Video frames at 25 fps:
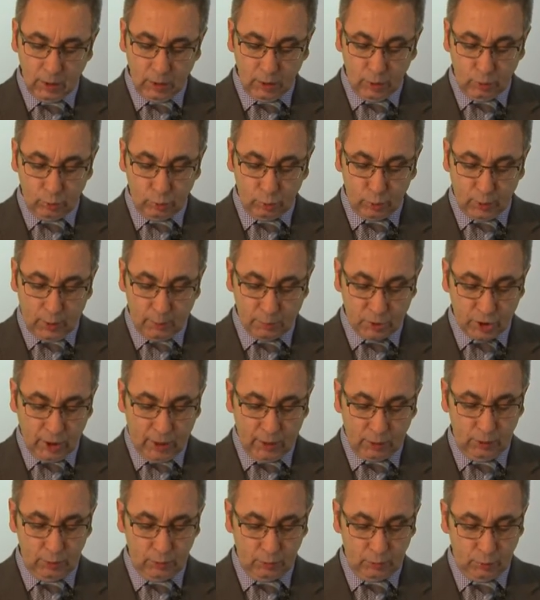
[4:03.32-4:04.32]
لو
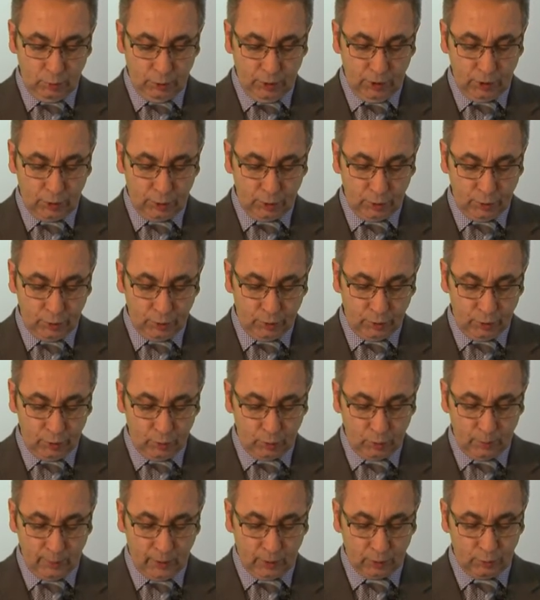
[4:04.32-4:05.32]
رمشان وعيتو نويو
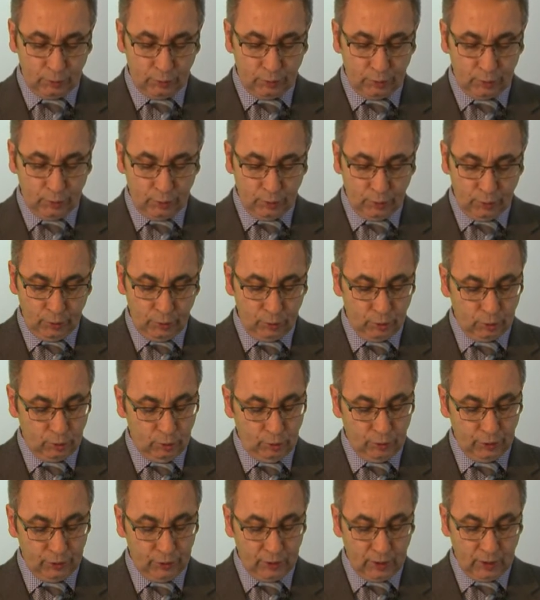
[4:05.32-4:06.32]
ومردوثو نويو
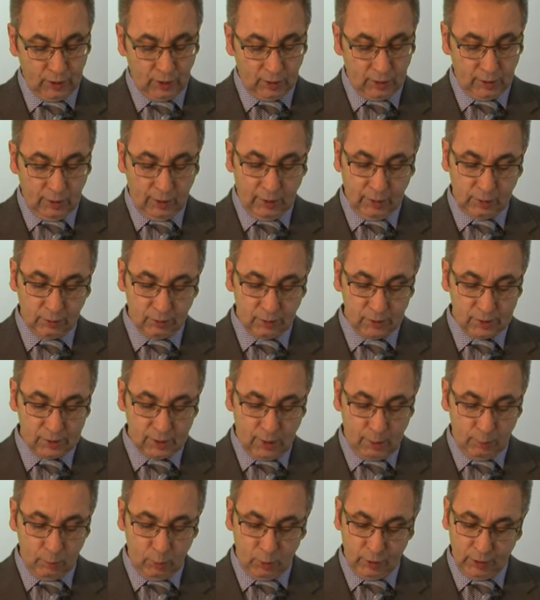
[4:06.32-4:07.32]
كحضري نقلحرتو
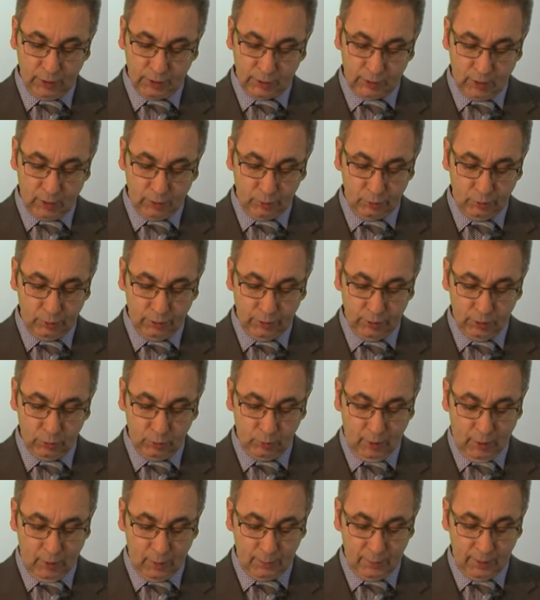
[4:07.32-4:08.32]
زاموري طانوني دو
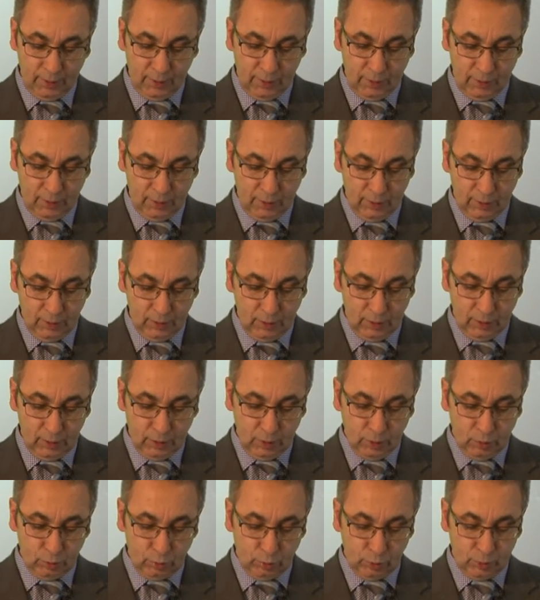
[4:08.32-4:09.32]
عميدن
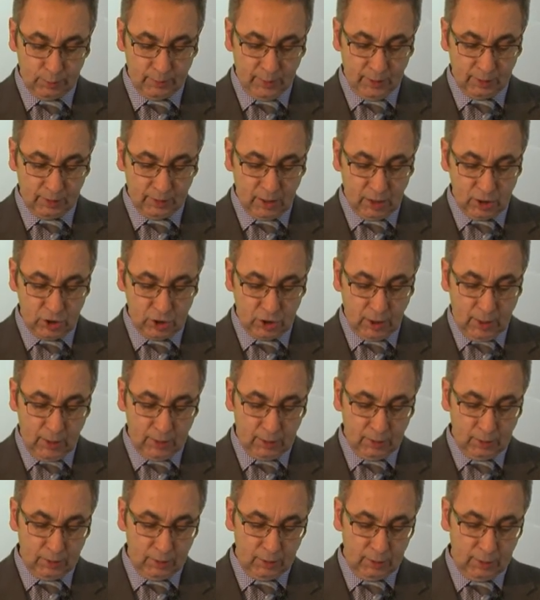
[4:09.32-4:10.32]
خدمات
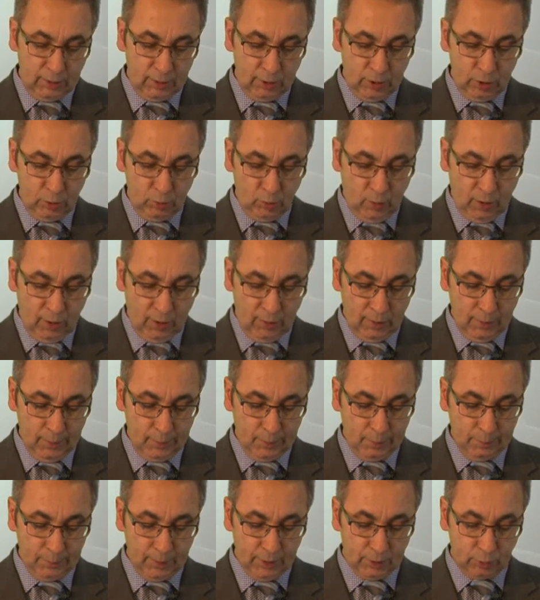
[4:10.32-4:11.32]
هيجان نينوا
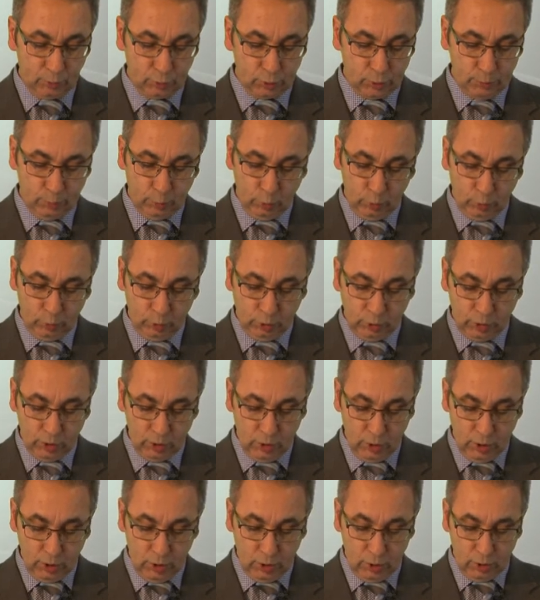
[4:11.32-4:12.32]
بيتروس بولوت
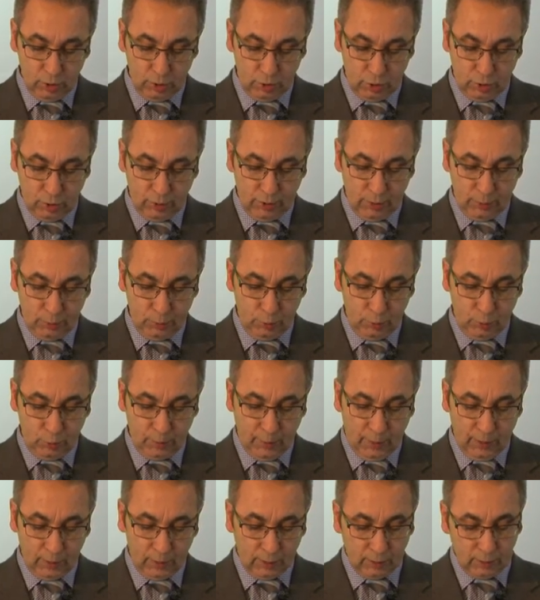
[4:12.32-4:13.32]
جوني بيوك
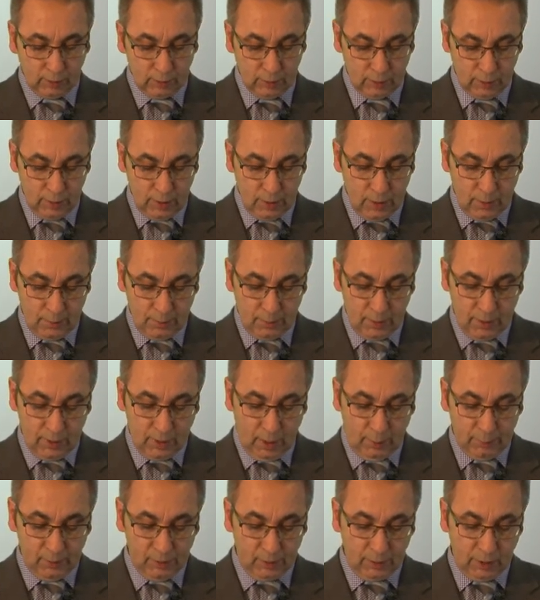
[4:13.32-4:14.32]
بالغ
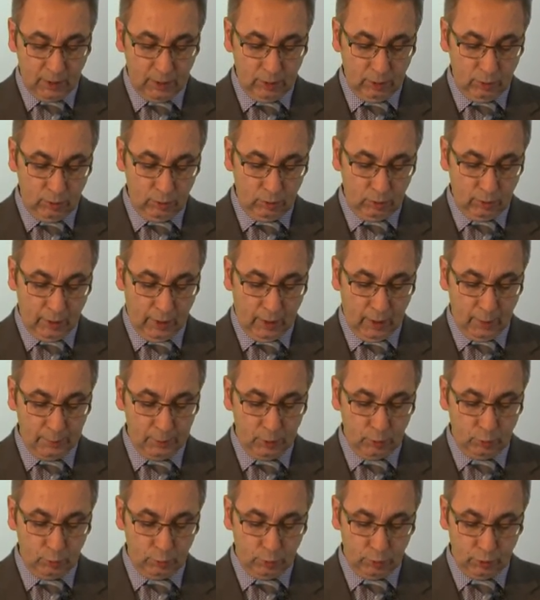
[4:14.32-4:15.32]
بنيامين دنحو
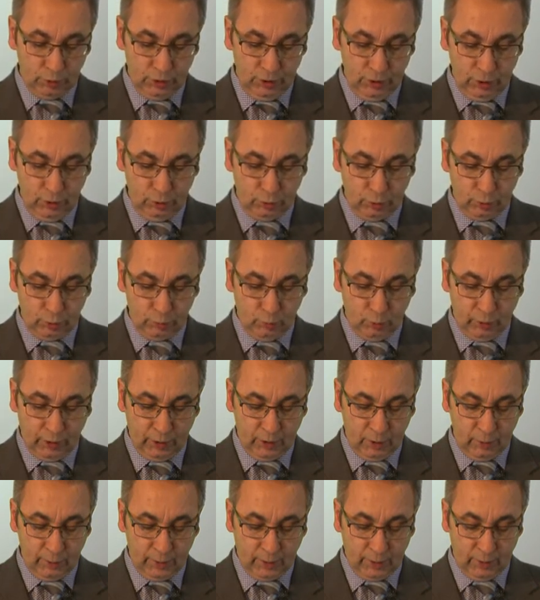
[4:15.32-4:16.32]
عميقو دودي عيتو
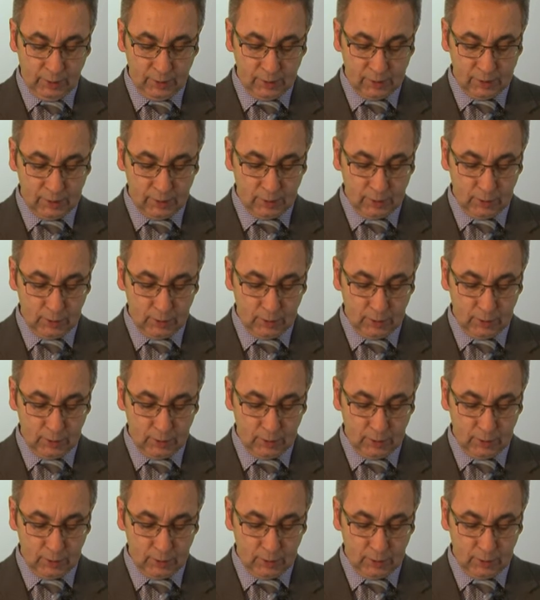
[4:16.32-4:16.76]
دمورجي ورقيس